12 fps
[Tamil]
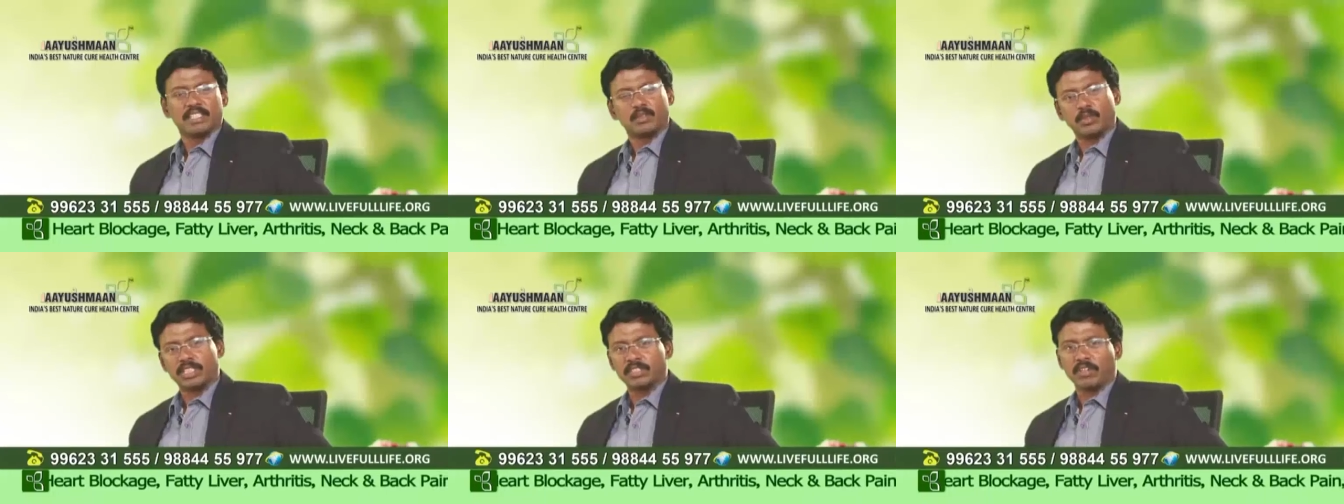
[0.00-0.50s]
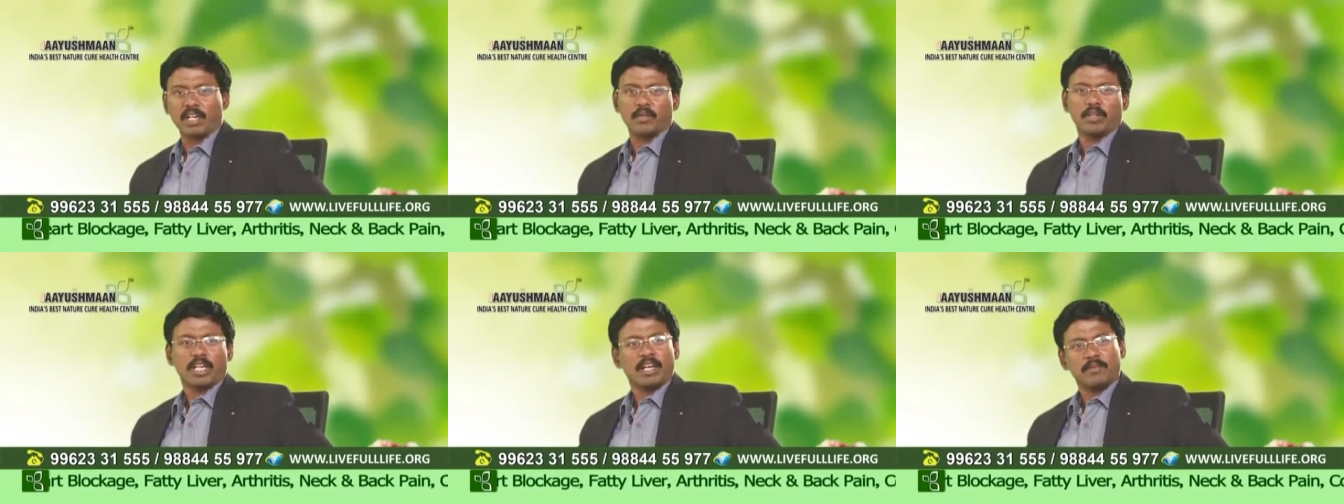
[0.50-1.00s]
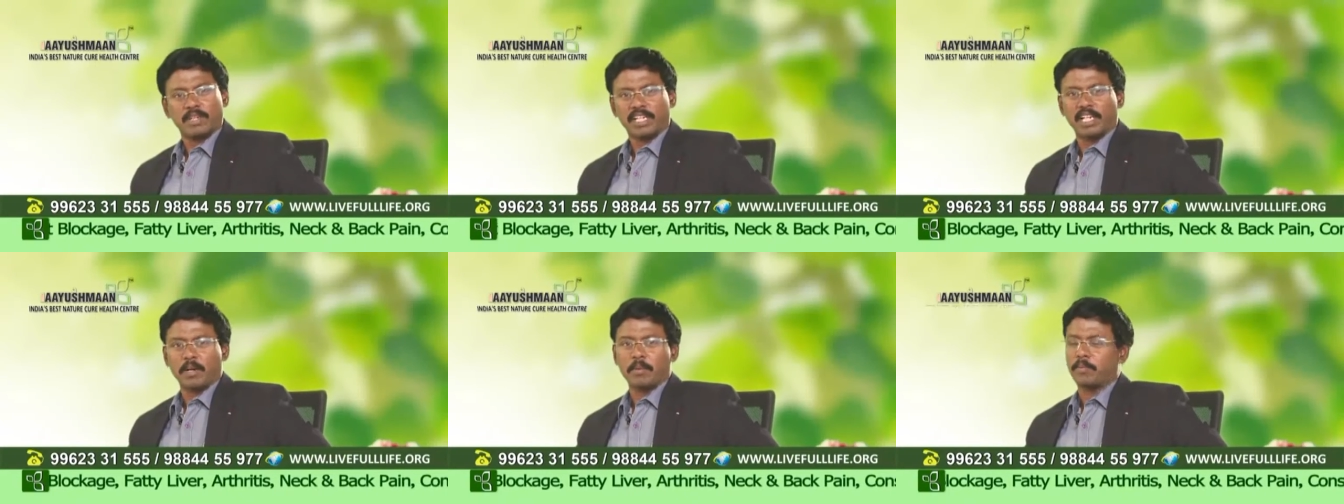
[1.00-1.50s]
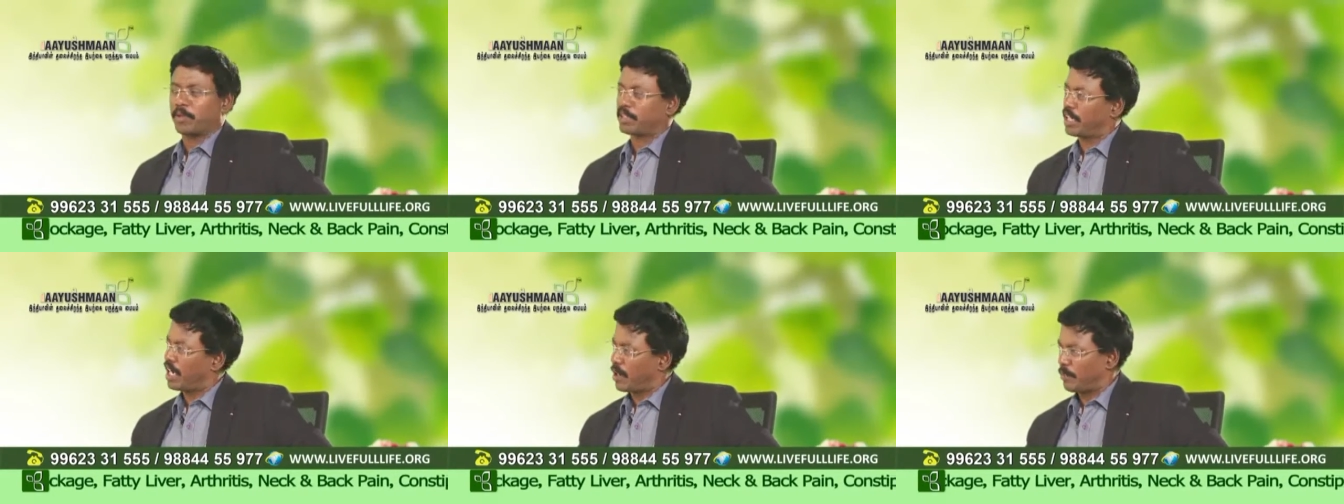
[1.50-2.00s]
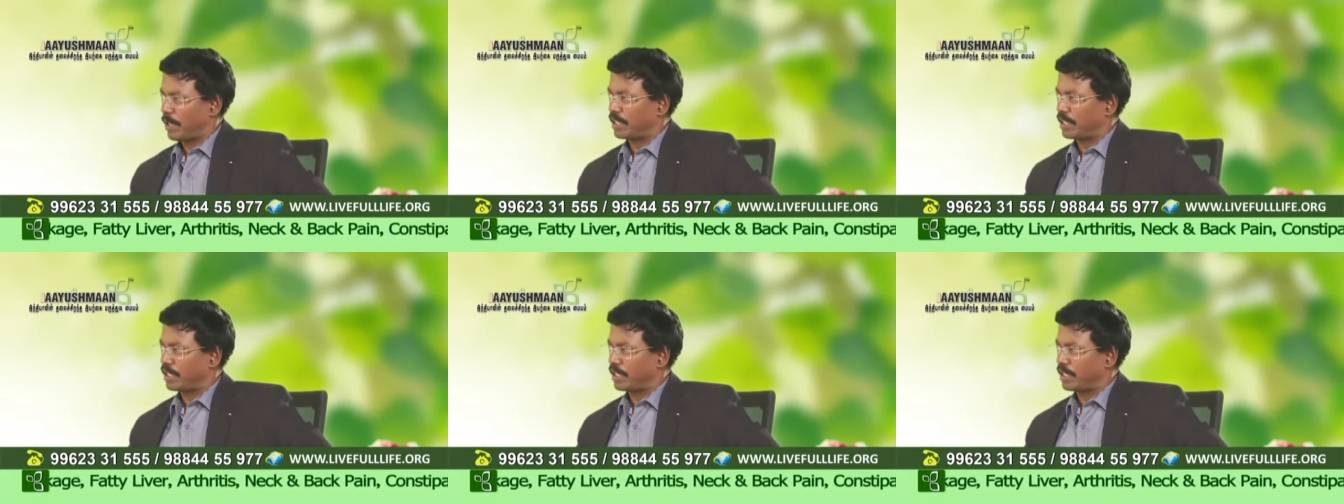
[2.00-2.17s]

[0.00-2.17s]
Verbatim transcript: வந்து துடிச்சு எல்லாம் வழி இல்லாம போறதெல்லாம் நான்